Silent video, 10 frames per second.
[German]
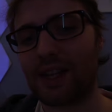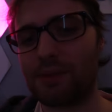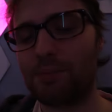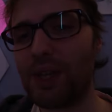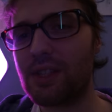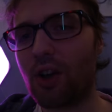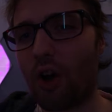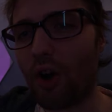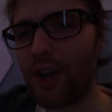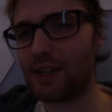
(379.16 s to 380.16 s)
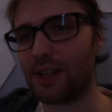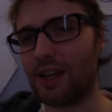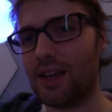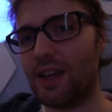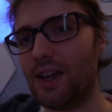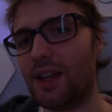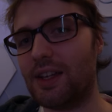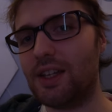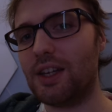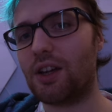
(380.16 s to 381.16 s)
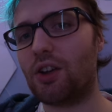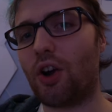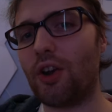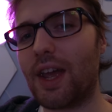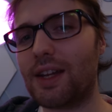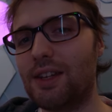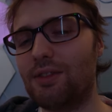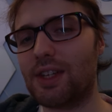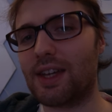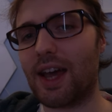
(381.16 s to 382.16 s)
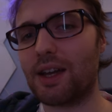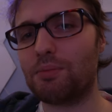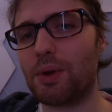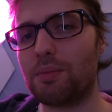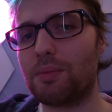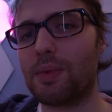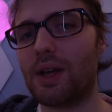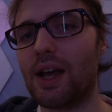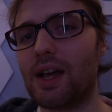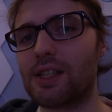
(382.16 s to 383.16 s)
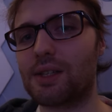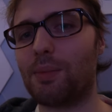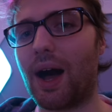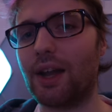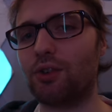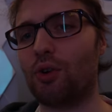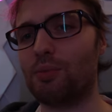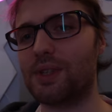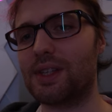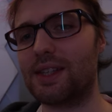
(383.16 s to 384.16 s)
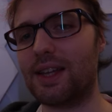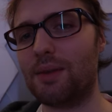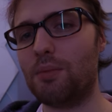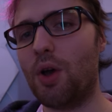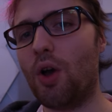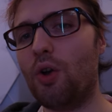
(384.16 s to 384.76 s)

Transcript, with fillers: dass bis heute die Konnektivität mit dem Smart Home System